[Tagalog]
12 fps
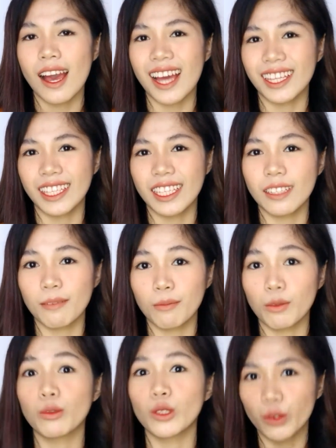ating
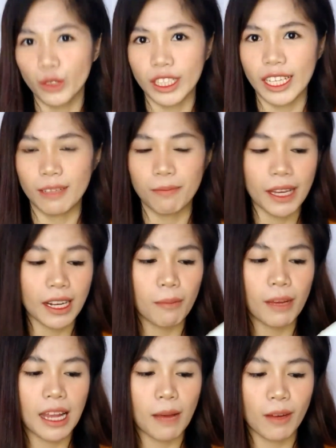bubunutin
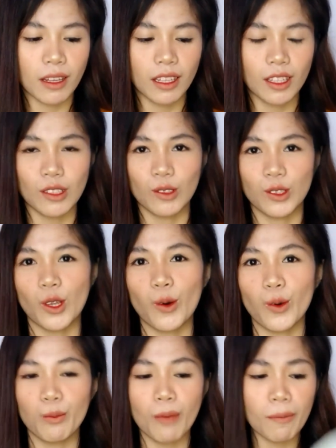para malaman ninyo.
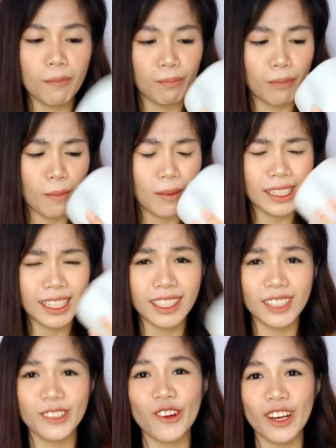So
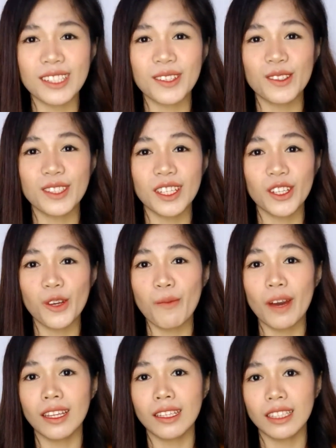babanggitin ko guys kung sino
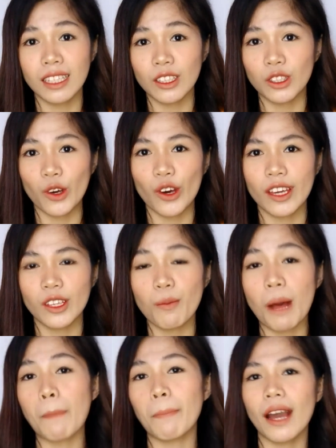yung mga nandito,
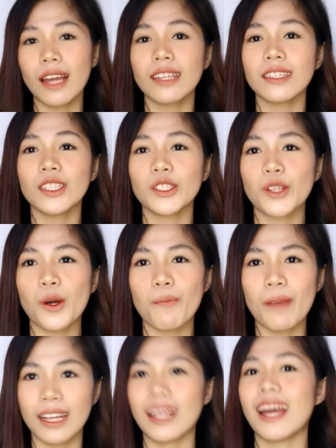yung mga pangalan ninyo
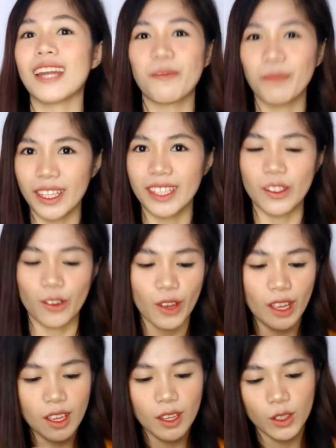para alam ninyo.
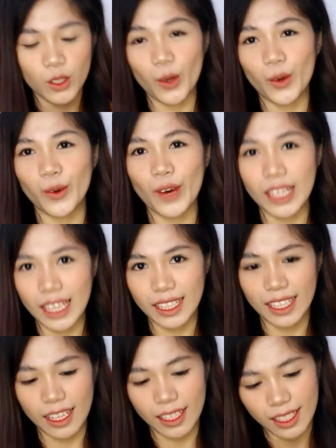So
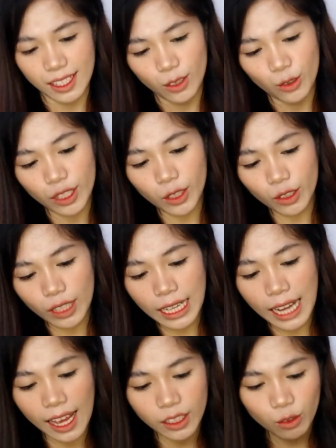ayan guys, kunin ko
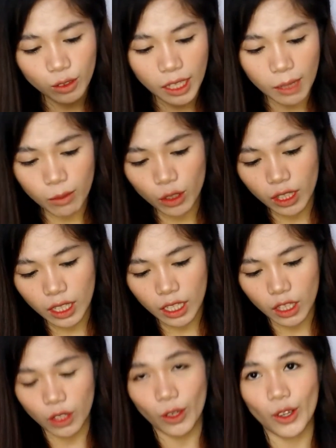na lahat yung name nyo
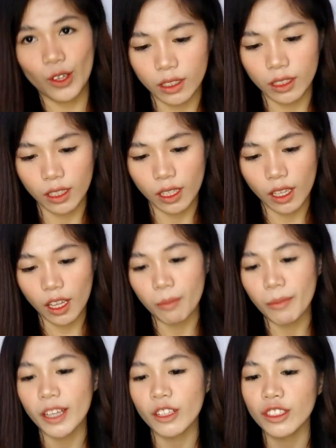dito.
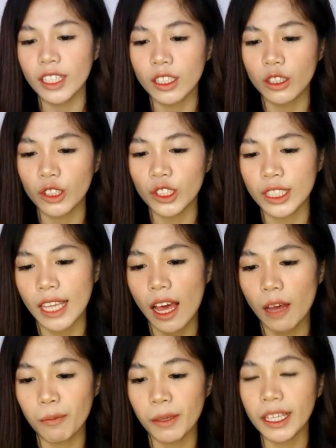Meron dito si
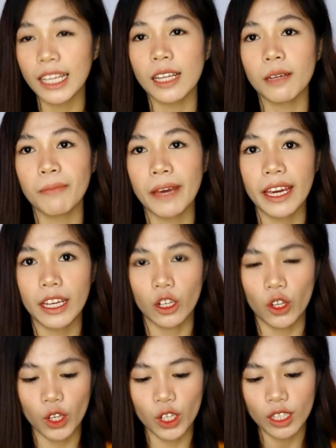Abigail
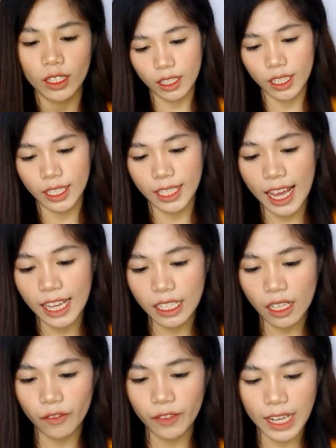Abero,
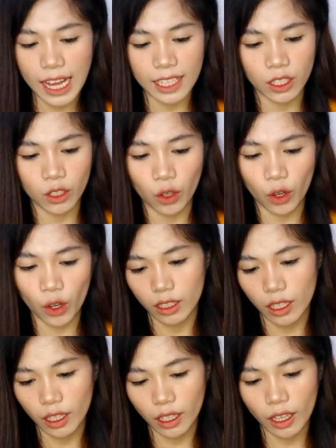Yana
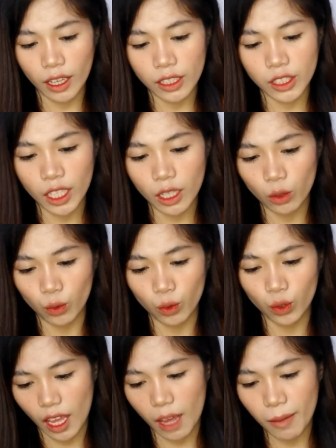Velasco,
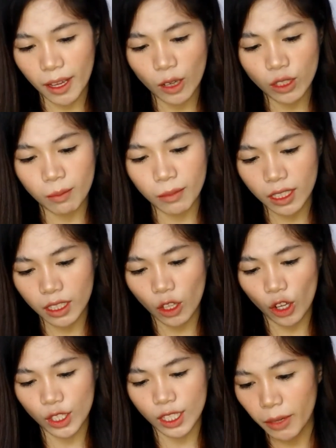Ejilu, Emerose
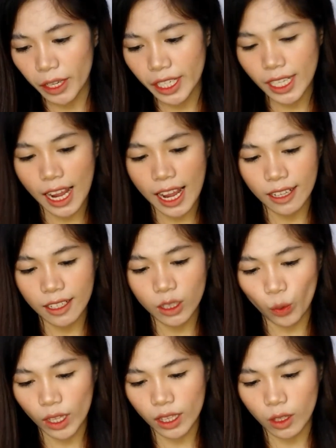Mendoza, Sir Honey
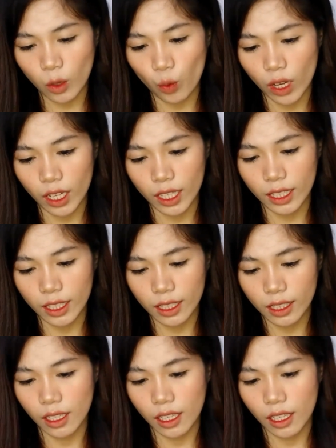21,